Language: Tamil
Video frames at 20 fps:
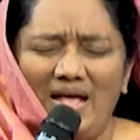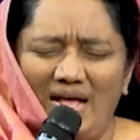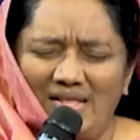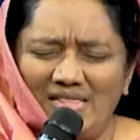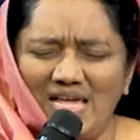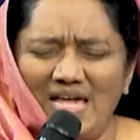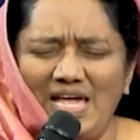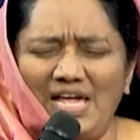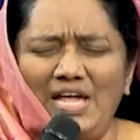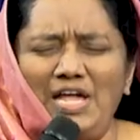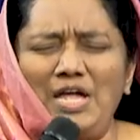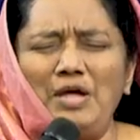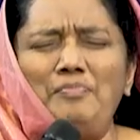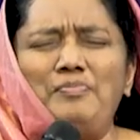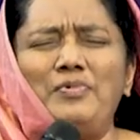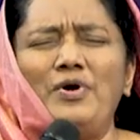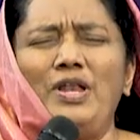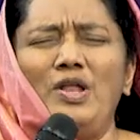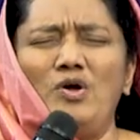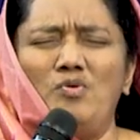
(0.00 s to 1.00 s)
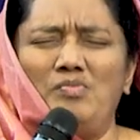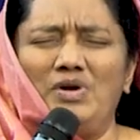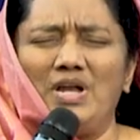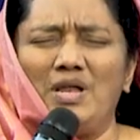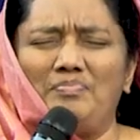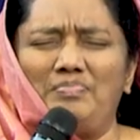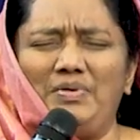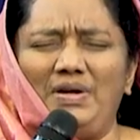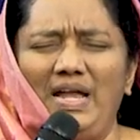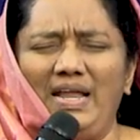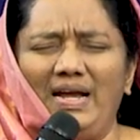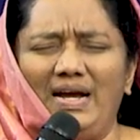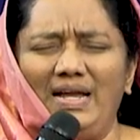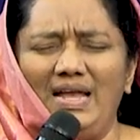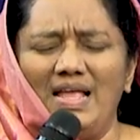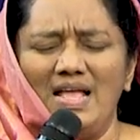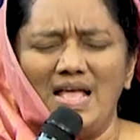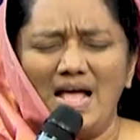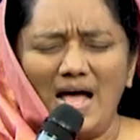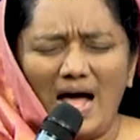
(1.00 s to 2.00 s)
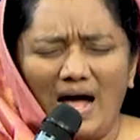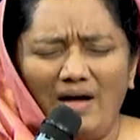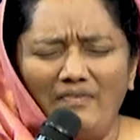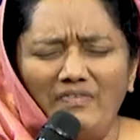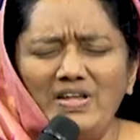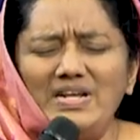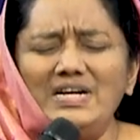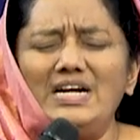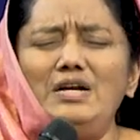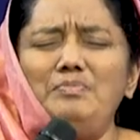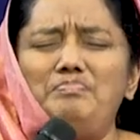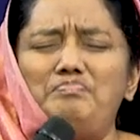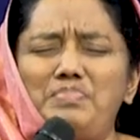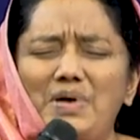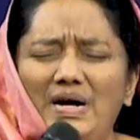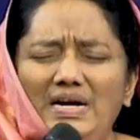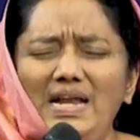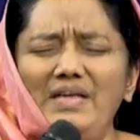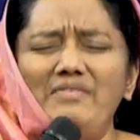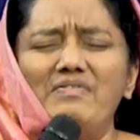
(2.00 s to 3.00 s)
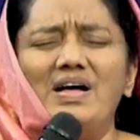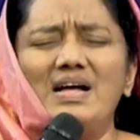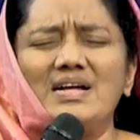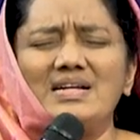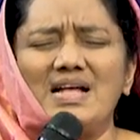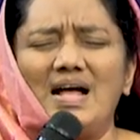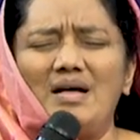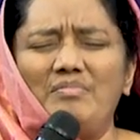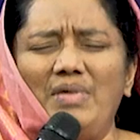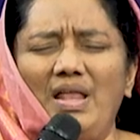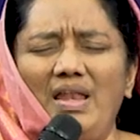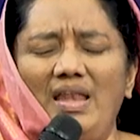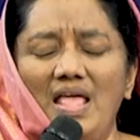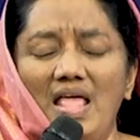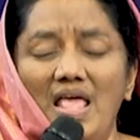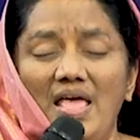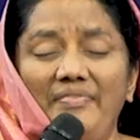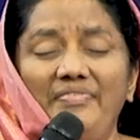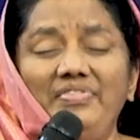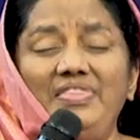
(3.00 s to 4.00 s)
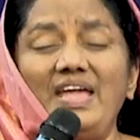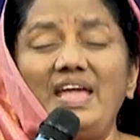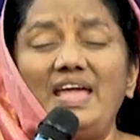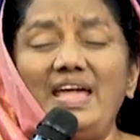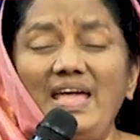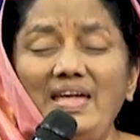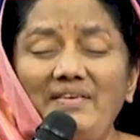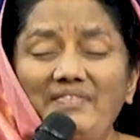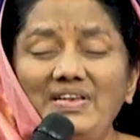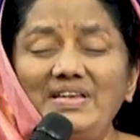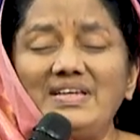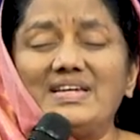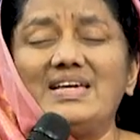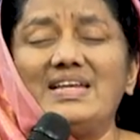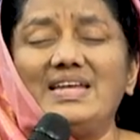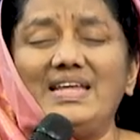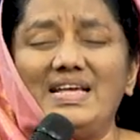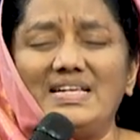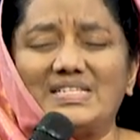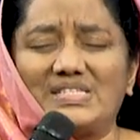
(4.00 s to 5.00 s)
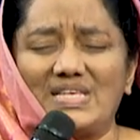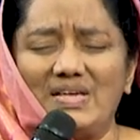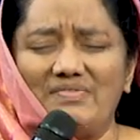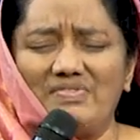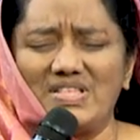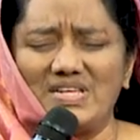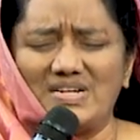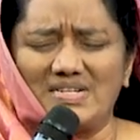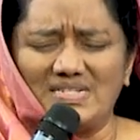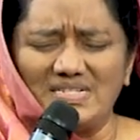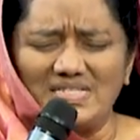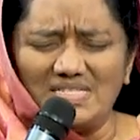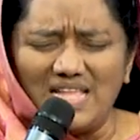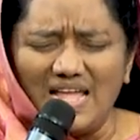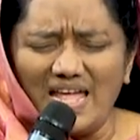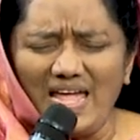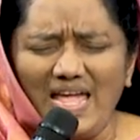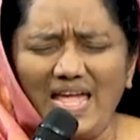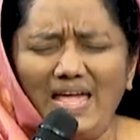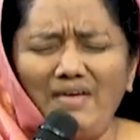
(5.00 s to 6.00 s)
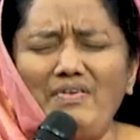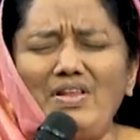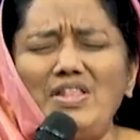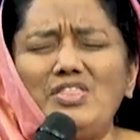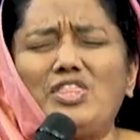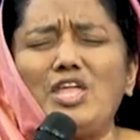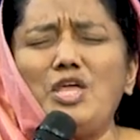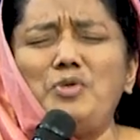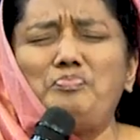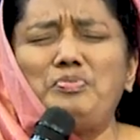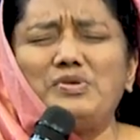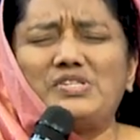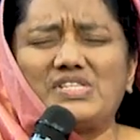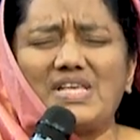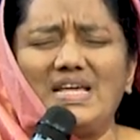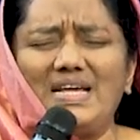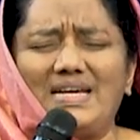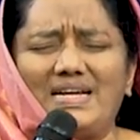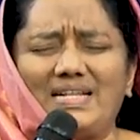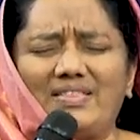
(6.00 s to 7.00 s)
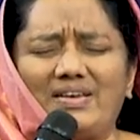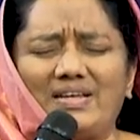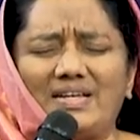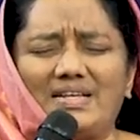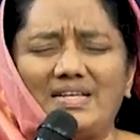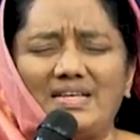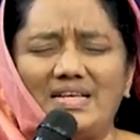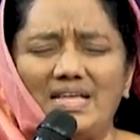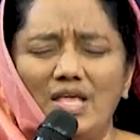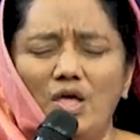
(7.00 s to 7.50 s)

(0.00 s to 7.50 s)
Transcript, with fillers: அதே போல உம்முடைய பிள்ளைகள் அவர்கள் பழி வாங்காமல் தேவன் கிரியை செய்வதற்கு தேவன் தீர்ப்பு செய்கிறதற்கு